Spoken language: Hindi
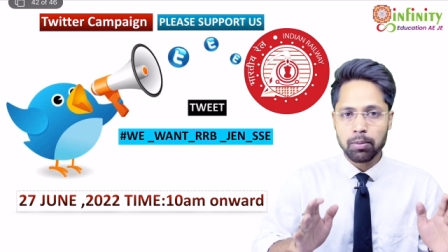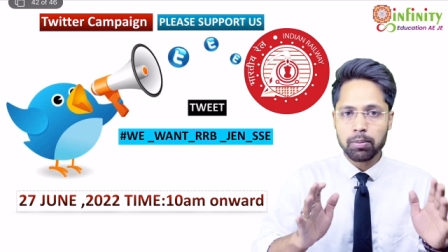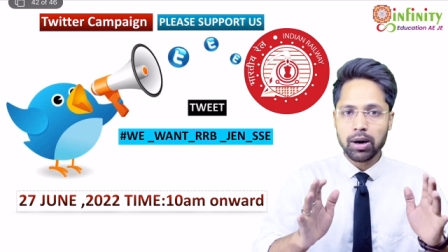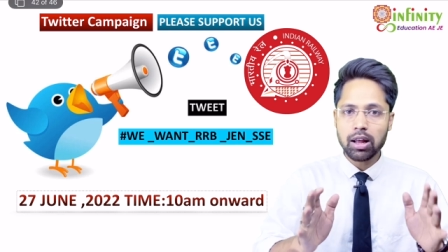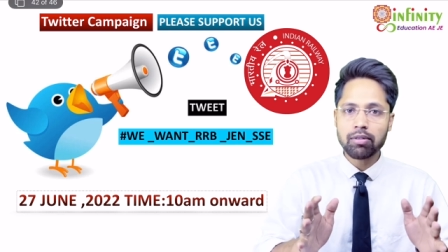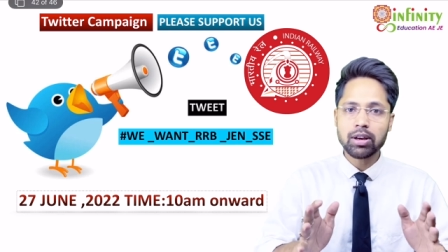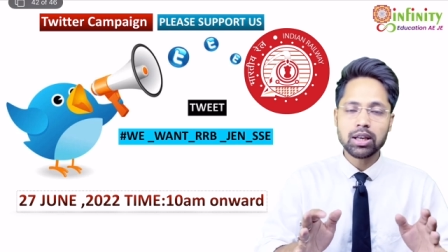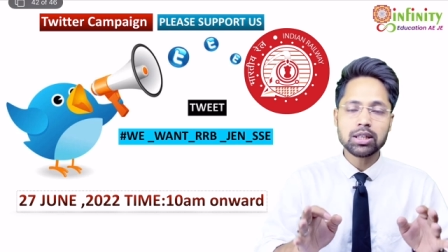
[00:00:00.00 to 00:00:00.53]

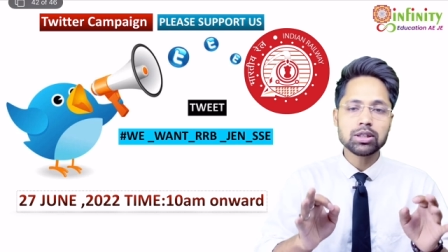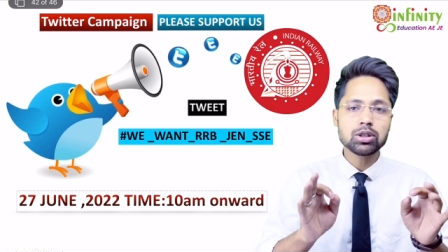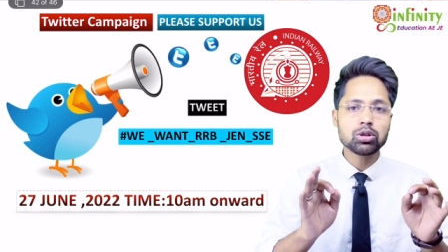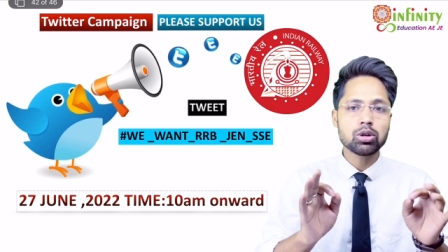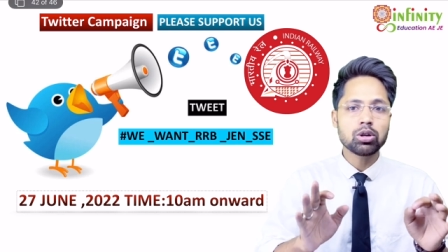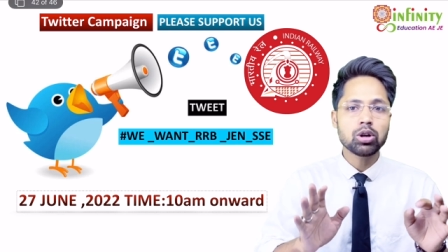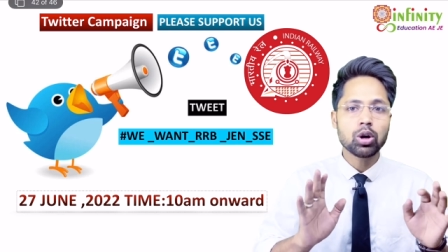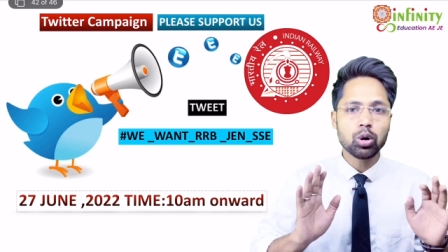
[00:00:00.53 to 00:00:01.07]
बड़ा वैकेंसी
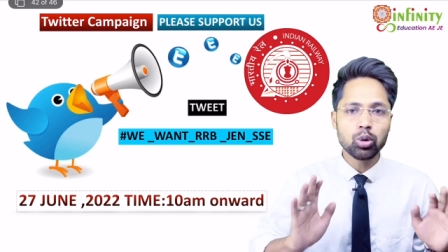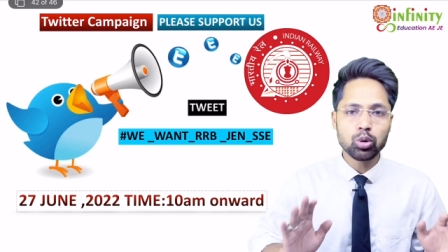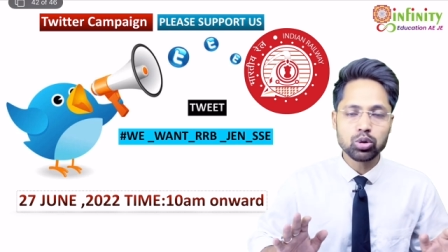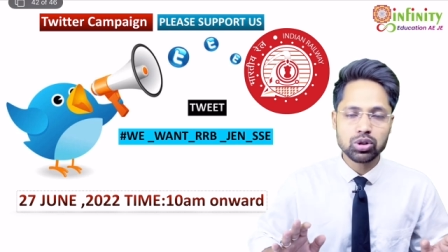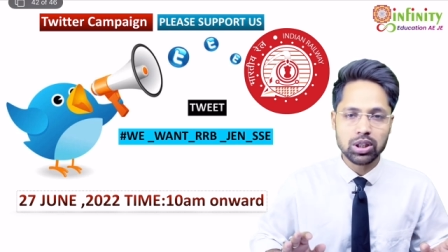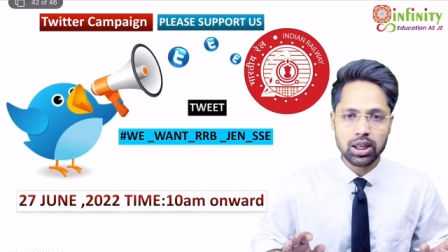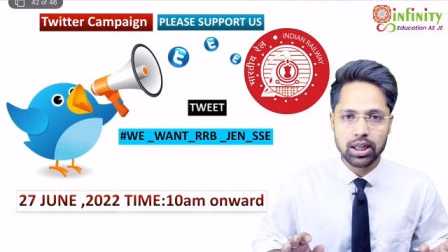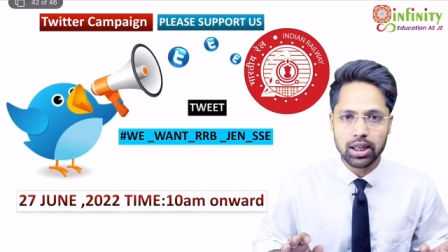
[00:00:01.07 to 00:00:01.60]
को
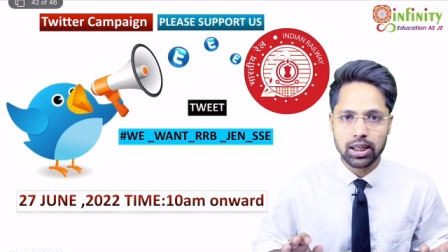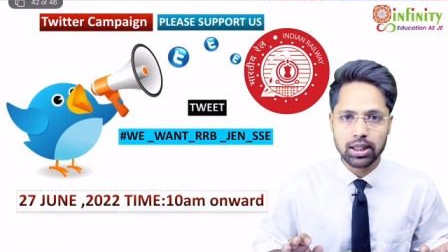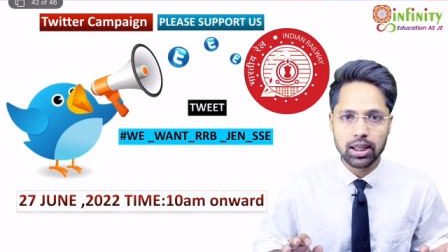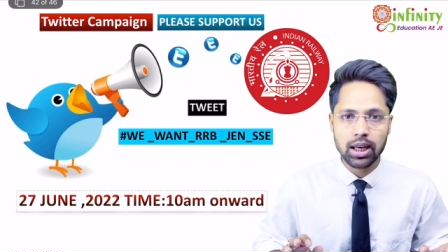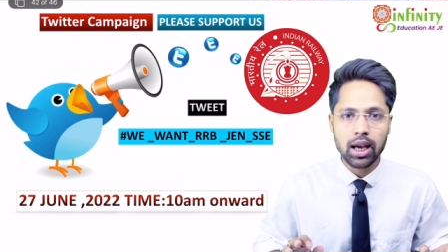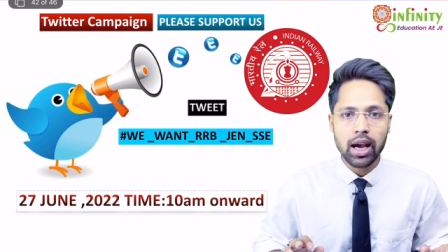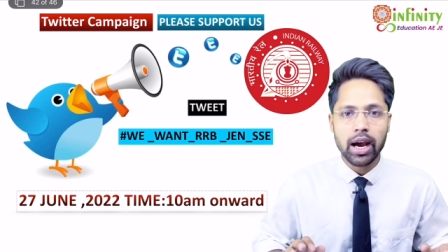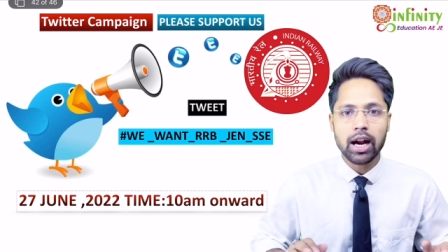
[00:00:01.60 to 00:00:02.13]
लूज ना कर दे
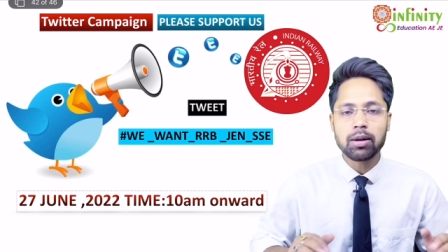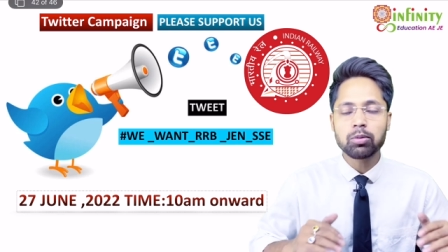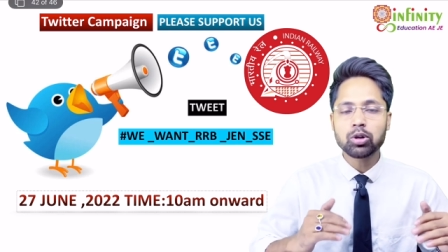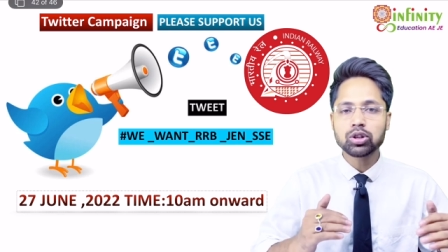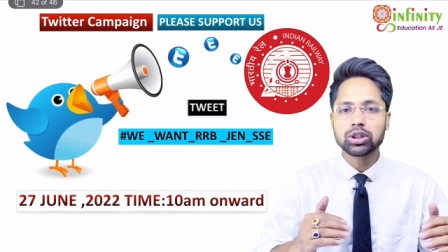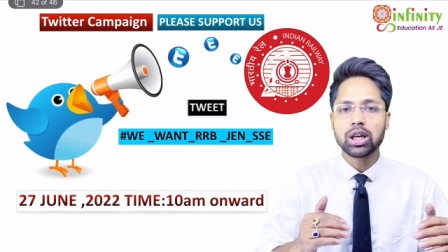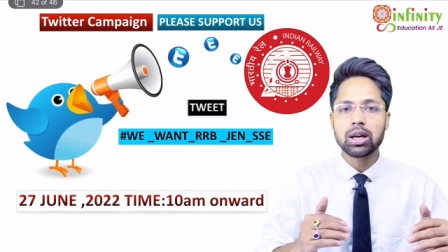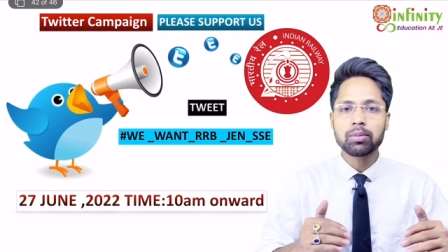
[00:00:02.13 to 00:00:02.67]
एंड
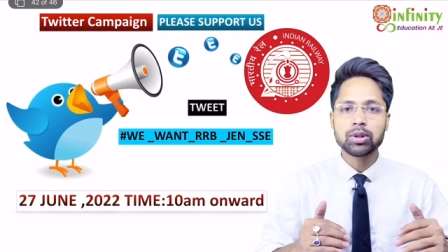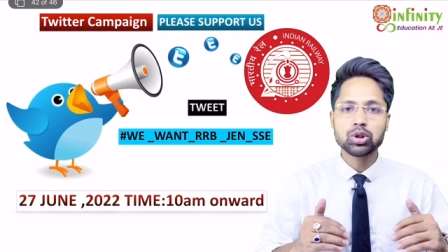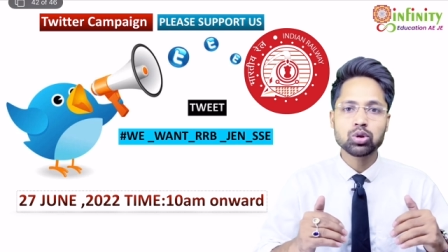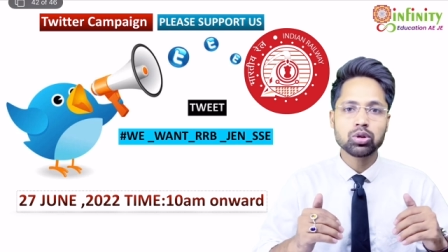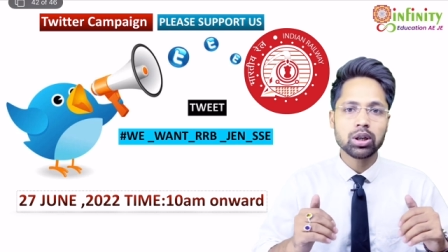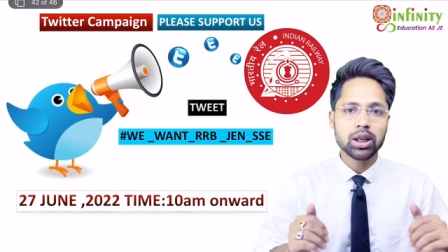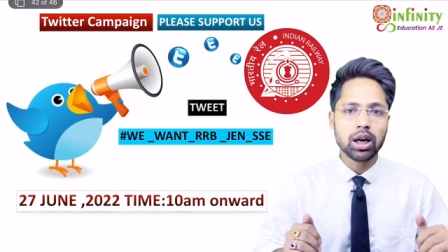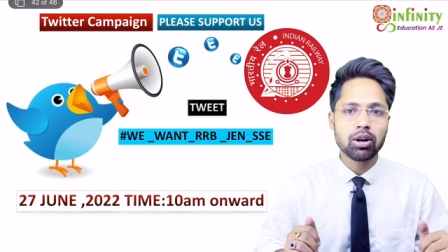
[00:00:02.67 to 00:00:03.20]
बहुत सारे बच्चों
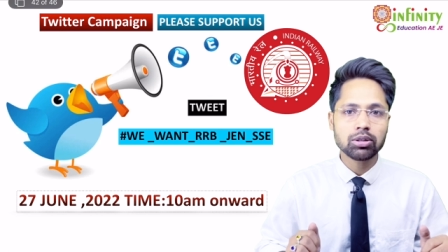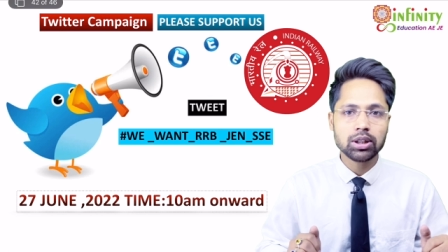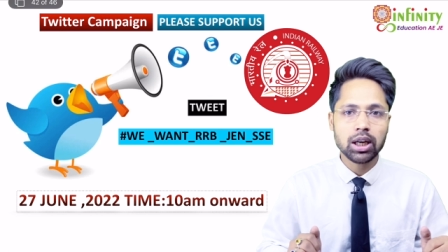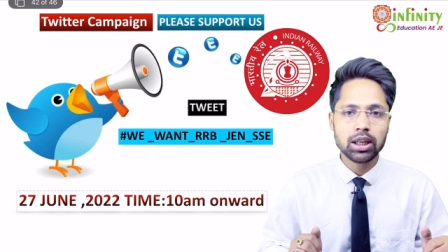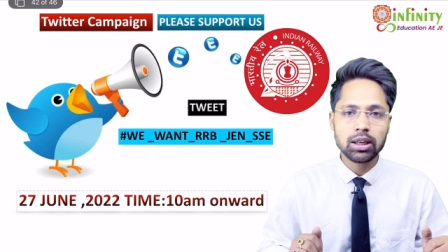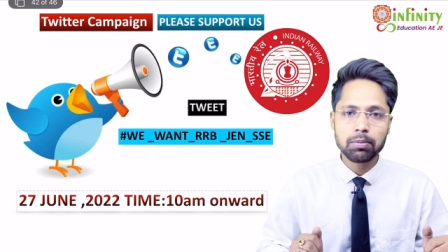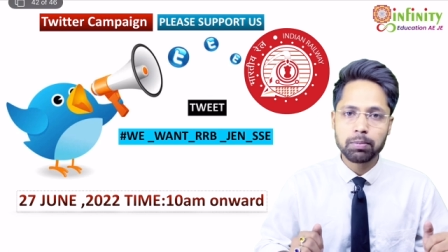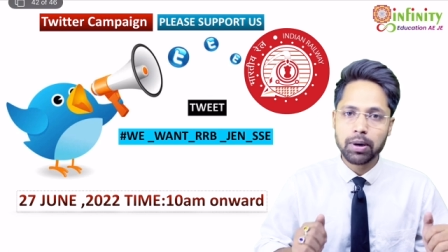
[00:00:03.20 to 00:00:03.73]
का क्या होता है
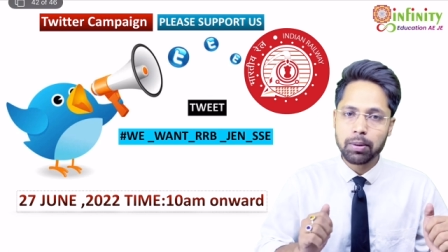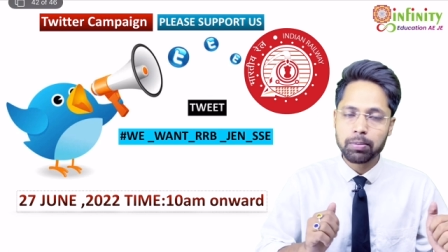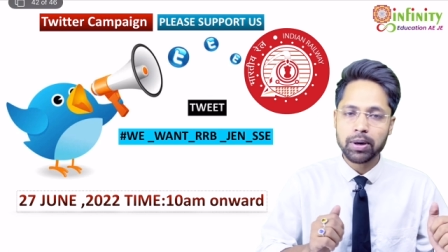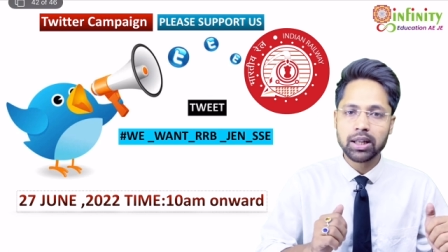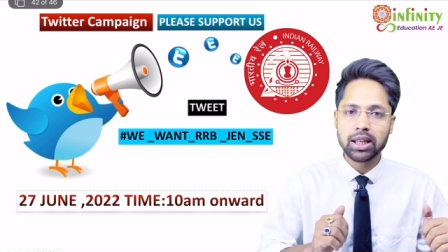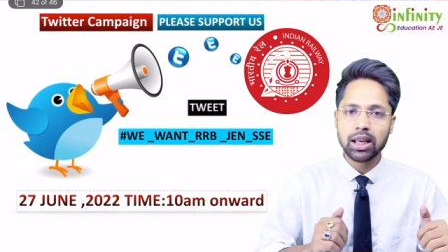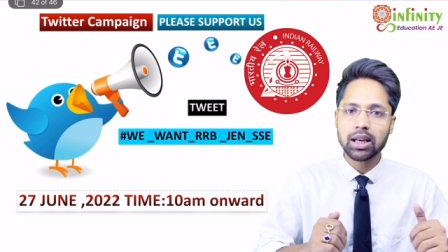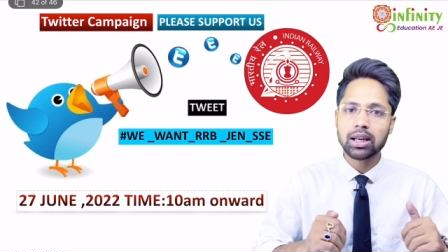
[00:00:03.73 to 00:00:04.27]
कि पढ़ पढ़
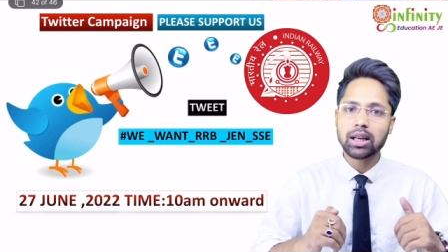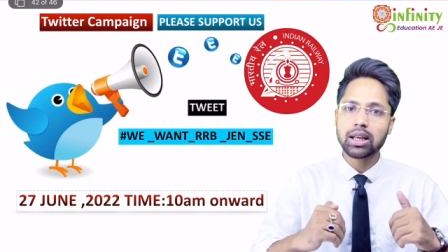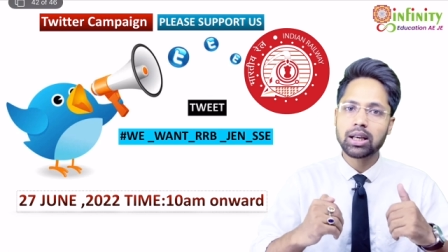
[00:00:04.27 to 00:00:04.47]
के एक